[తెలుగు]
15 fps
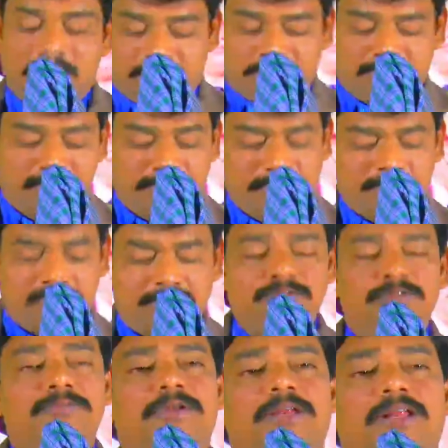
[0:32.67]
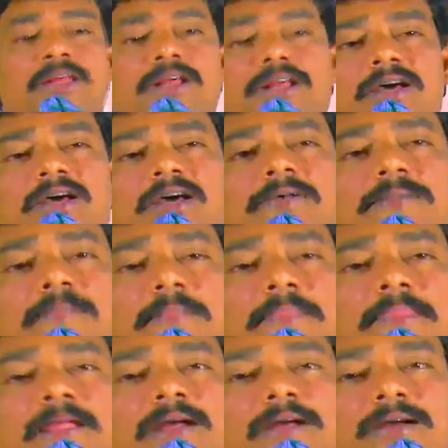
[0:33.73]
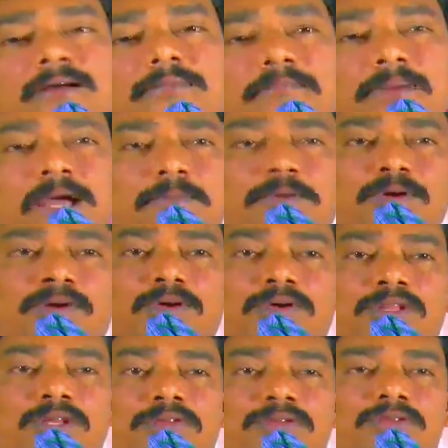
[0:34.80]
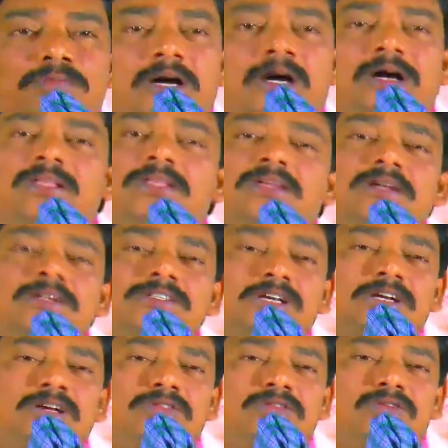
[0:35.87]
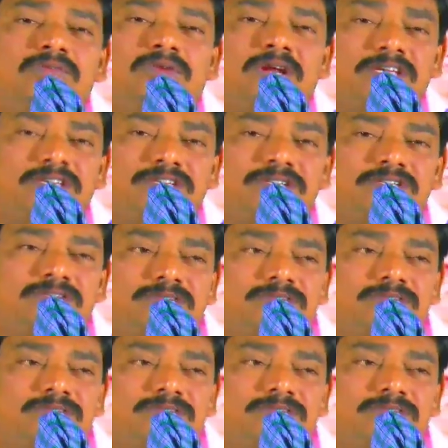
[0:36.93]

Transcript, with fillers: ప్రేమైన దేవుని పిల్లలారా బైబిల్లో దేవుడు మహాజ్ఞాన సంగతులు వ్రాయించాడు